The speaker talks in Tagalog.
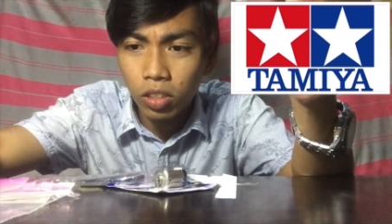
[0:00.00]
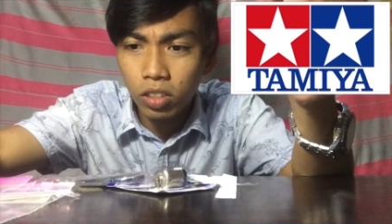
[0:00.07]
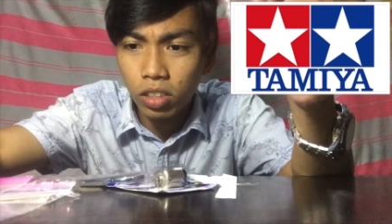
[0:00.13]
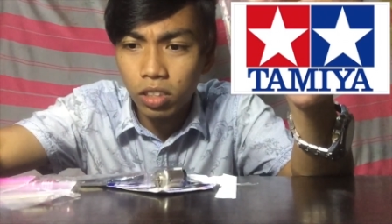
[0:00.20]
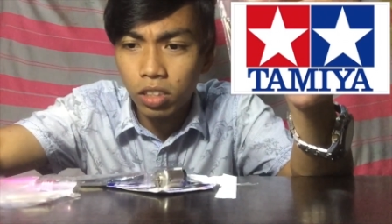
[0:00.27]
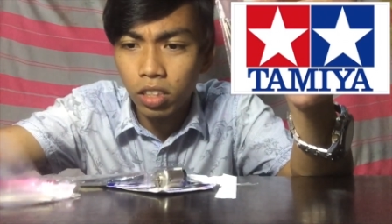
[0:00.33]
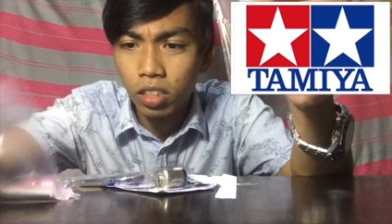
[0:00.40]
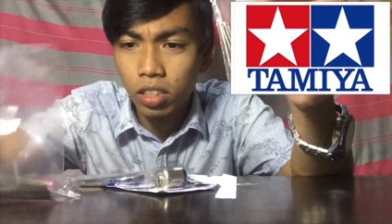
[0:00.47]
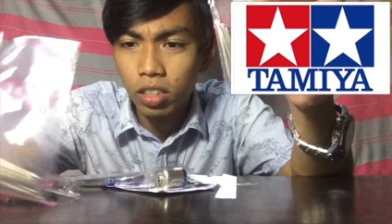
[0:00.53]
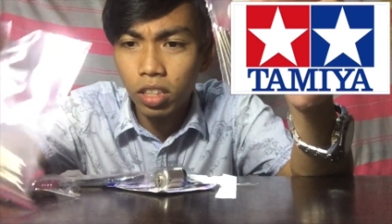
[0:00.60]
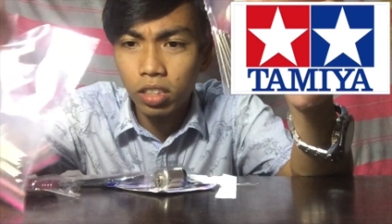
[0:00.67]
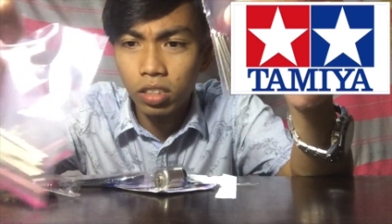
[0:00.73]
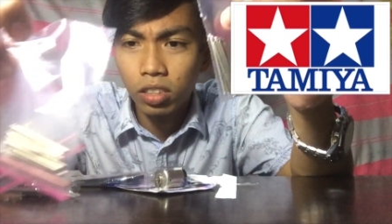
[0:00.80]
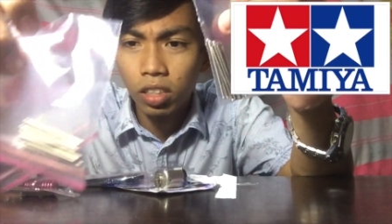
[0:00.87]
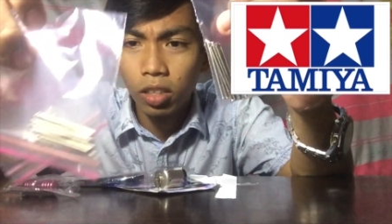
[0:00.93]
dun sa
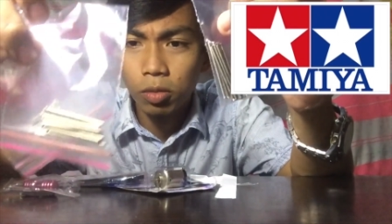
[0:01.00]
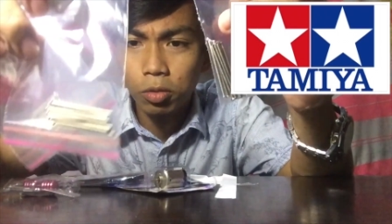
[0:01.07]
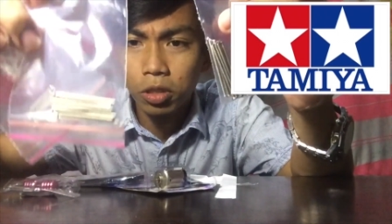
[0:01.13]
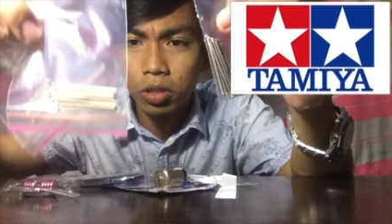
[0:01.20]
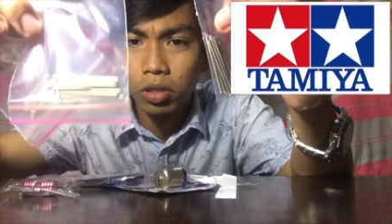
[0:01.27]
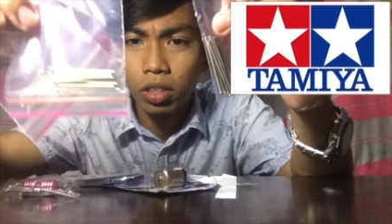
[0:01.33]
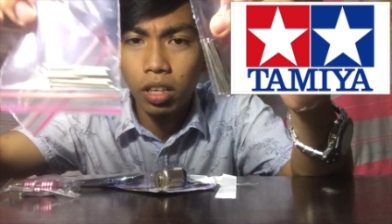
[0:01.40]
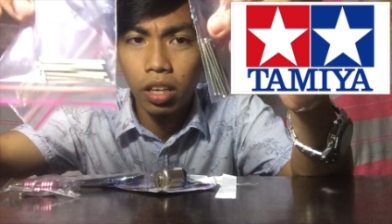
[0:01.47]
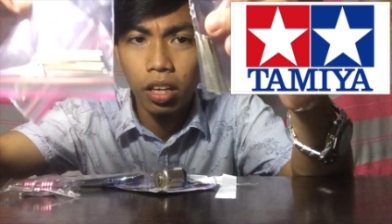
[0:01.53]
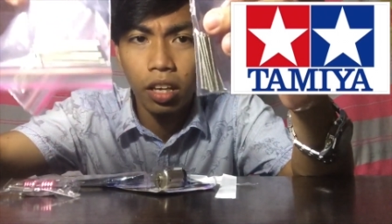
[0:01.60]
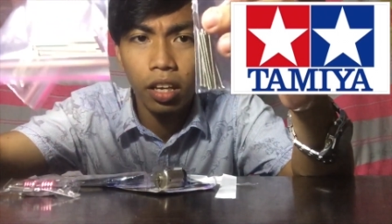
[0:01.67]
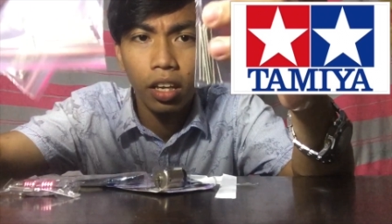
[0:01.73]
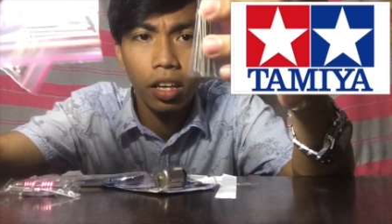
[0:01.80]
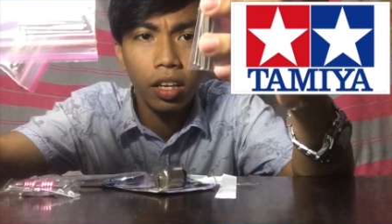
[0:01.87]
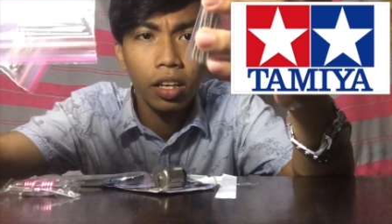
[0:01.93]
description
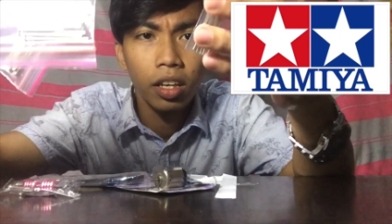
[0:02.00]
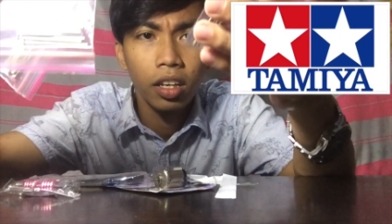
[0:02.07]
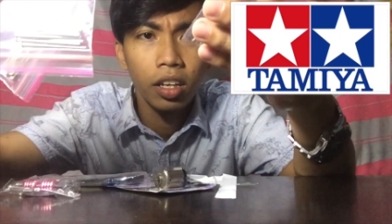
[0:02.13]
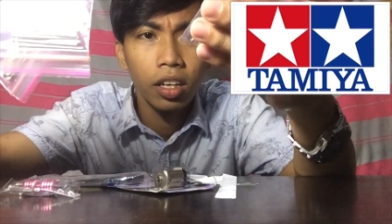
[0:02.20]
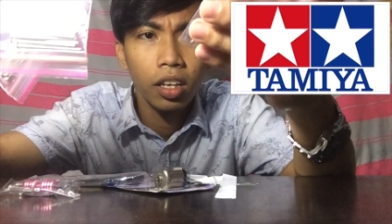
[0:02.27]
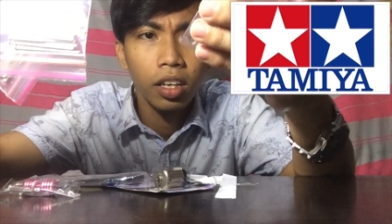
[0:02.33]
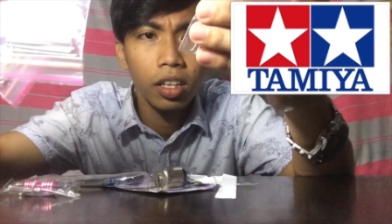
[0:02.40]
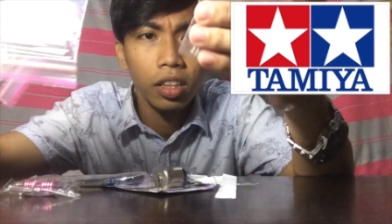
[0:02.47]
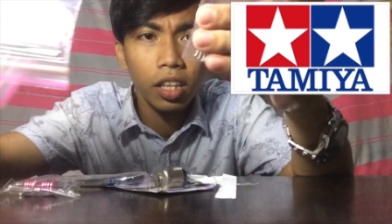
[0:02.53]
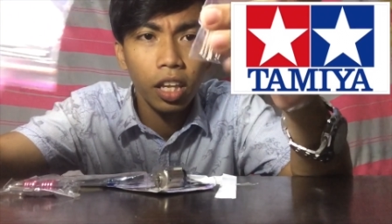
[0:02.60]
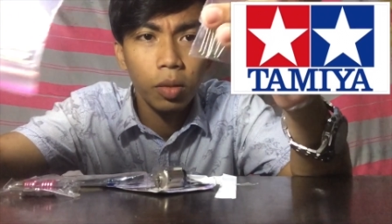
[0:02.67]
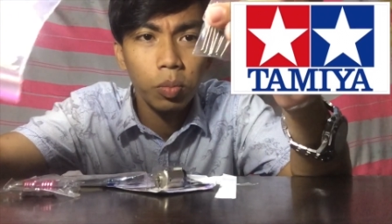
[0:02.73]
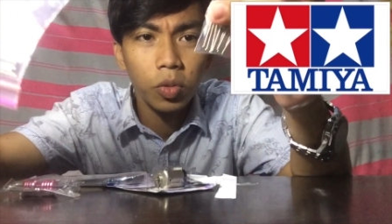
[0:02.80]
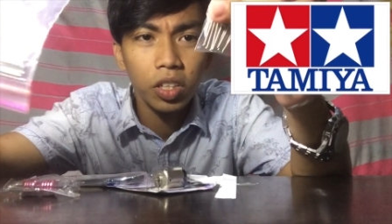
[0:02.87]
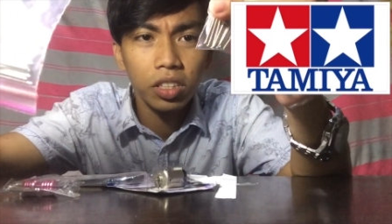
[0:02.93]
eh
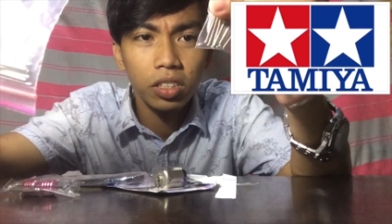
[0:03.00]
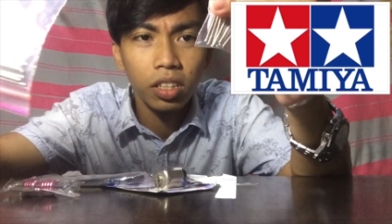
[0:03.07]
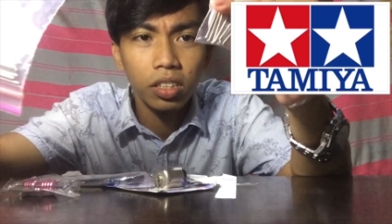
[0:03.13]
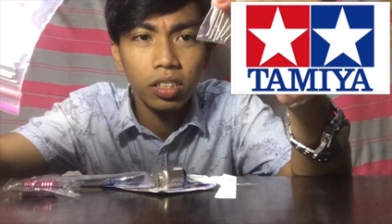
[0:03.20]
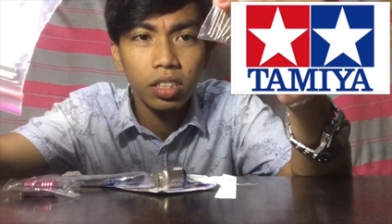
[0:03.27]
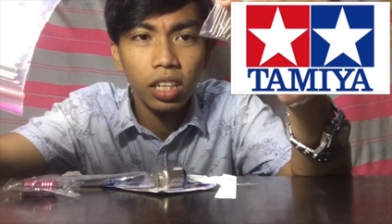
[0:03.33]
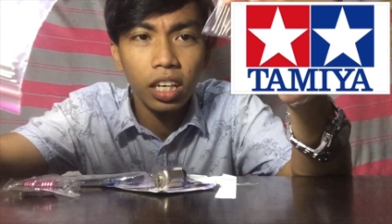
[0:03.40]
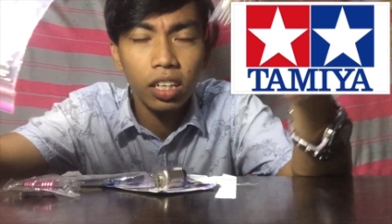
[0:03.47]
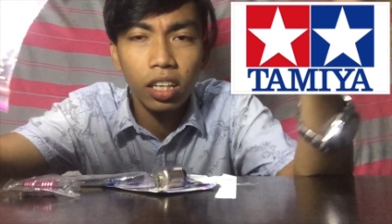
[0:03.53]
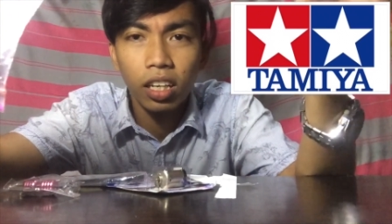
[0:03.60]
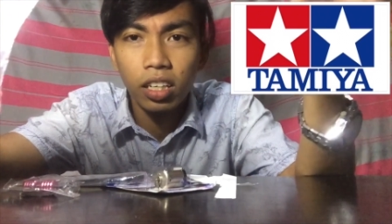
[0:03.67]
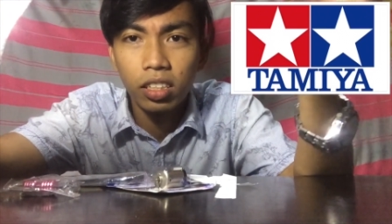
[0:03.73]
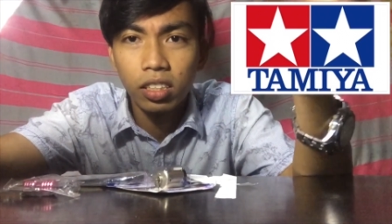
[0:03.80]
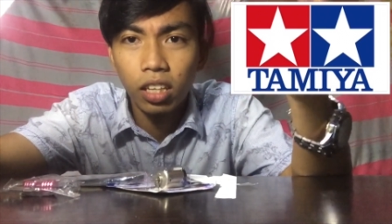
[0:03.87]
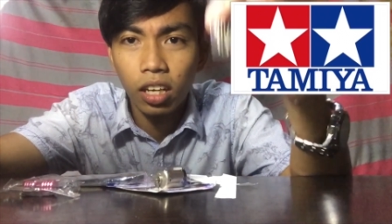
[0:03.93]
10 pieces
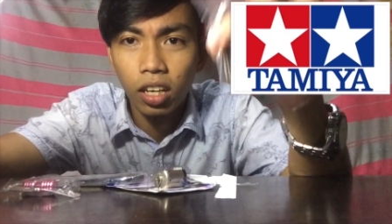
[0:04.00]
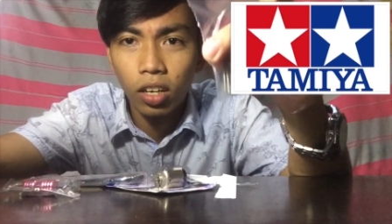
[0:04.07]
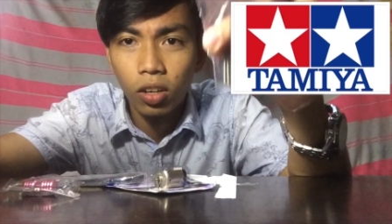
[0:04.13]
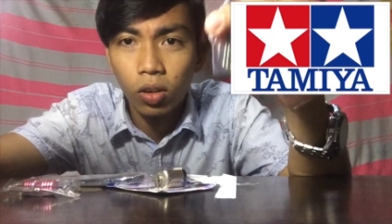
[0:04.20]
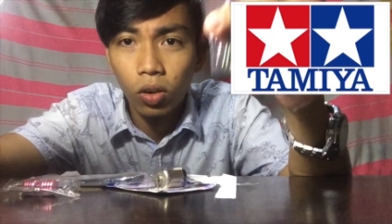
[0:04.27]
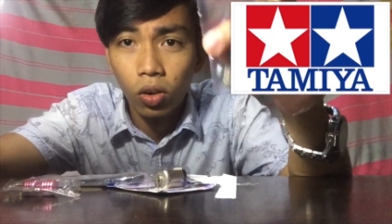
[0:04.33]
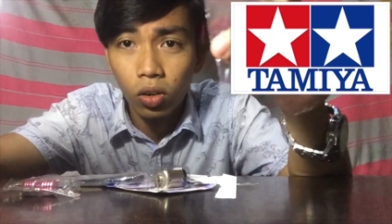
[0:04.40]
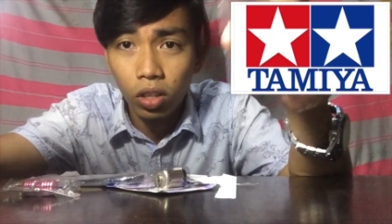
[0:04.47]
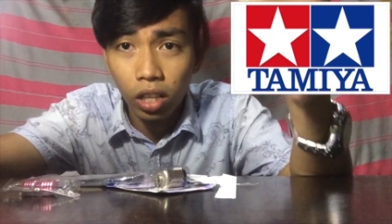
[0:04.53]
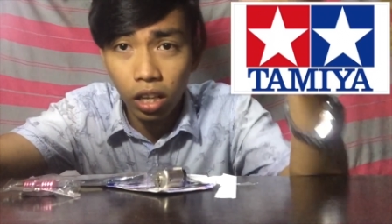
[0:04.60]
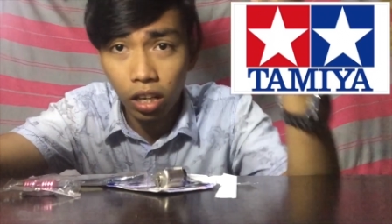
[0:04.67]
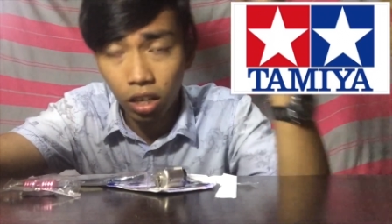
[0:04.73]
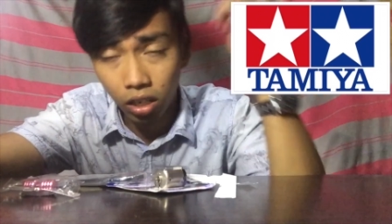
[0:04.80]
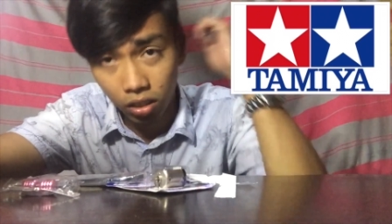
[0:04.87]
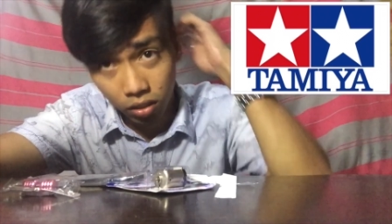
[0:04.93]
kada isang
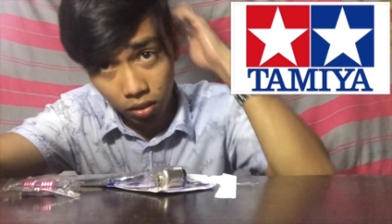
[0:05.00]
order.